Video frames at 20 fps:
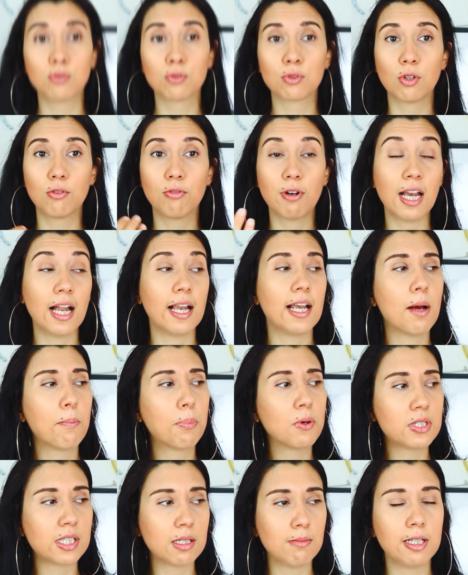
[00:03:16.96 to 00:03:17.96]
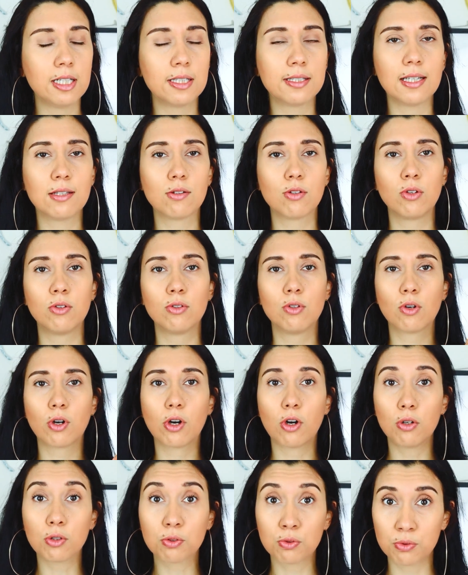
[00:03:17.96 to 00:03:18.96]
Donc euh, voilà, la possibilité de
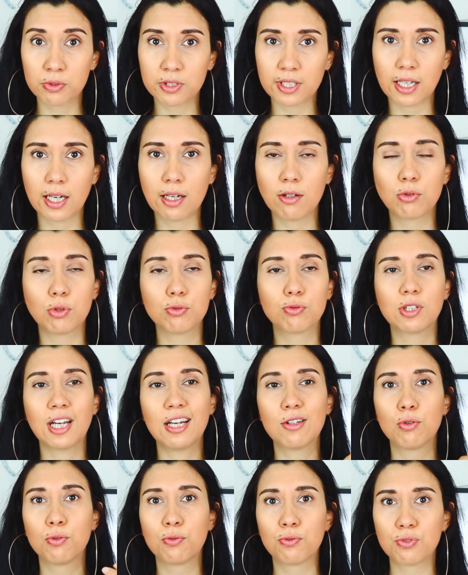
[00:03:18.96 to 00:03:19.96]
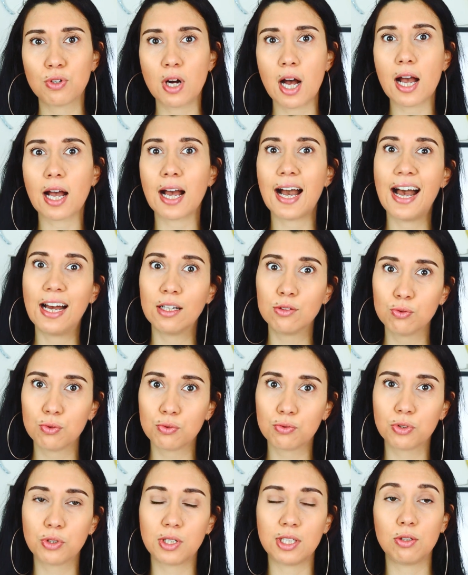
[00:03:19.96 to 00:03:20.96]
rencontrer, ou en tout cas de voir à
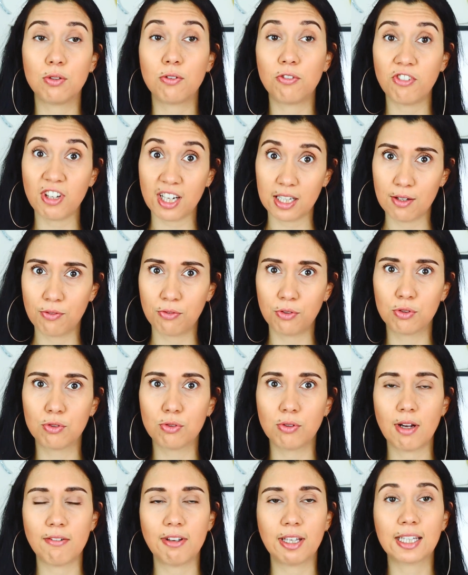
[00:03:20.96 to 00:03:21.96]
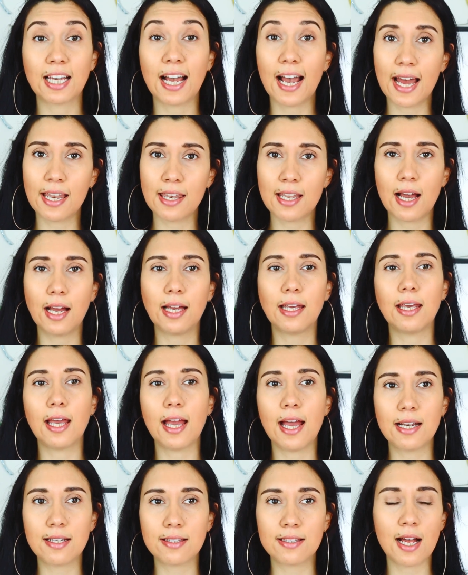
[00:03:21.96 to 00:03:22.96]
nouveau et de faire des photos avec Anna et
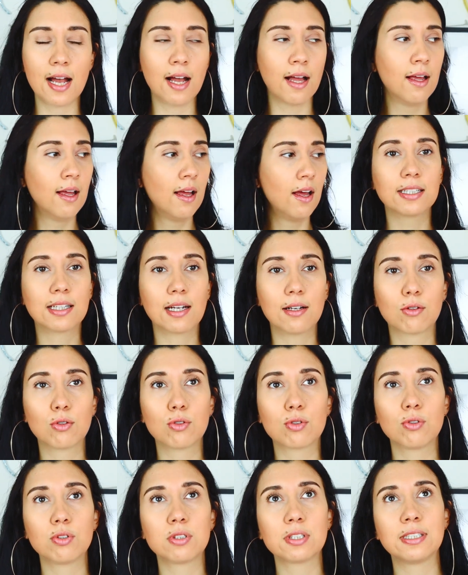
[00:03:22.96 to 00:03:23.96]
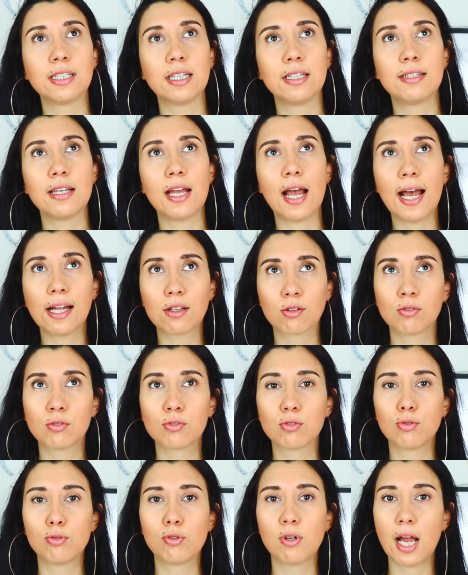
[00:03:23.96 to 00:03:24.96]
Elsa, c'est quelque chose qui était
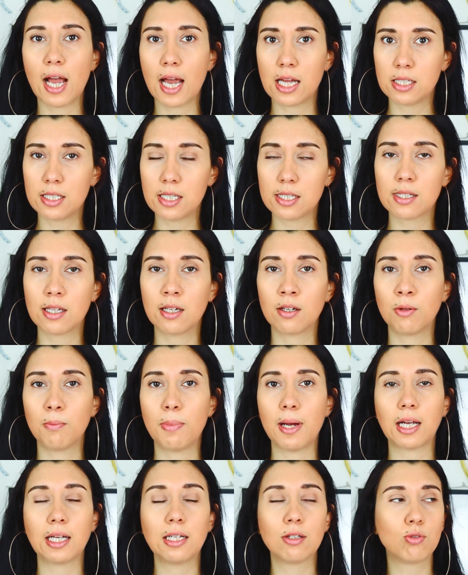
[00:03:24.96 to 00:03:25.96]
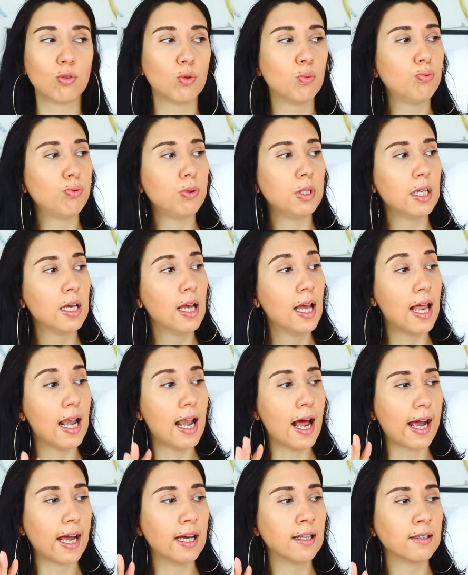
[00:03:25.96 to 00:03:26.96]
attendu à Disneyland Paris depuis
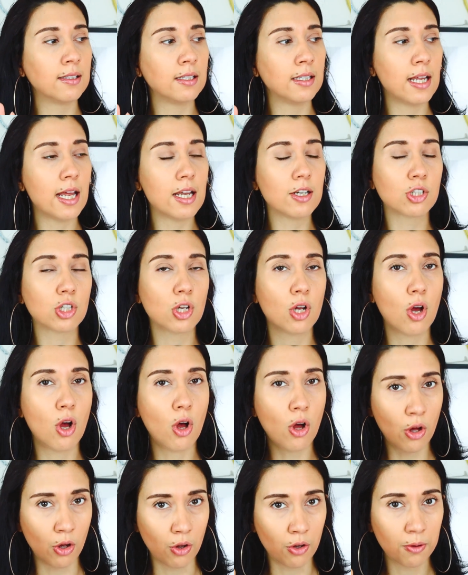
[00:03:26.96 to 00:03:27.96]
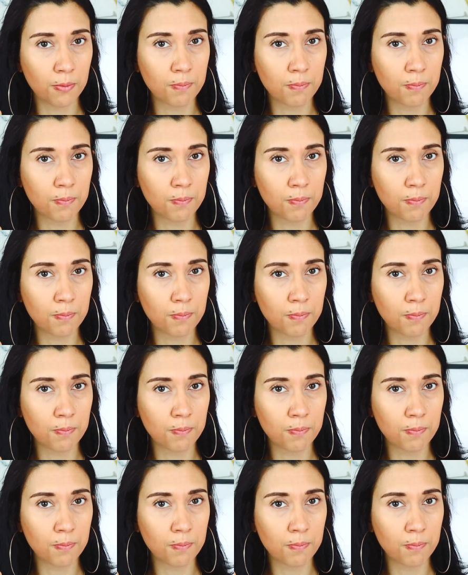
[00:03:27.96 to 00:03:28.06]
La Reine des Neiges 1,